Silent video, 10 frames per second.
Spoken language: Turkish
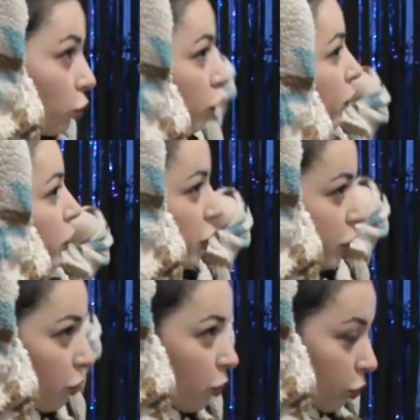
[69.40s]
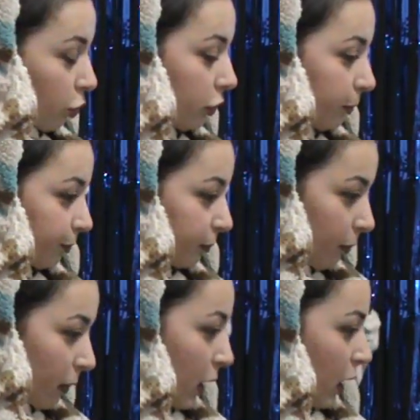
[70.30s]
fışkırıyordu.
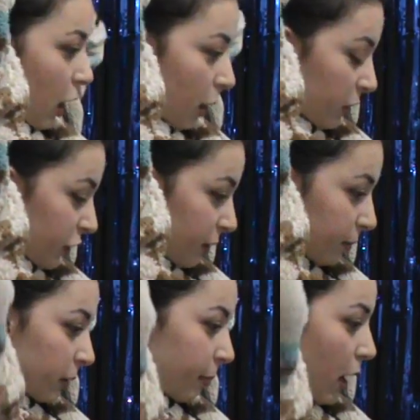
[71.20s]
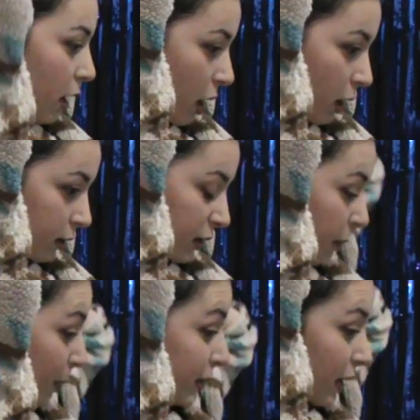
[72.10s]
Ama şimdi bayağı
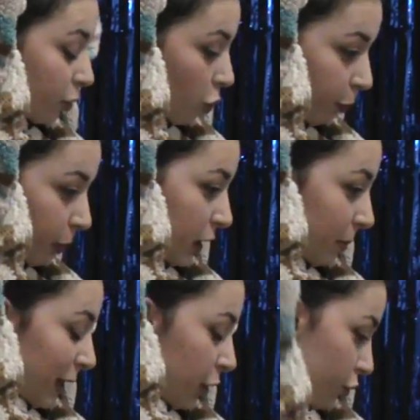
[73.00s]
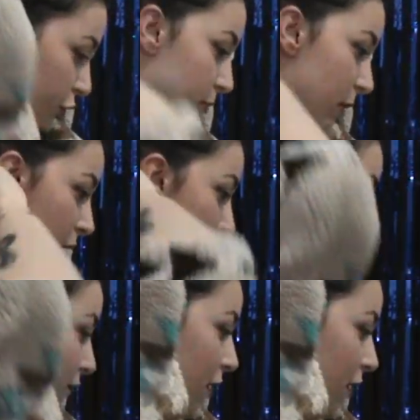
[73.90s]
tepeden toplayabiliyorum. Ve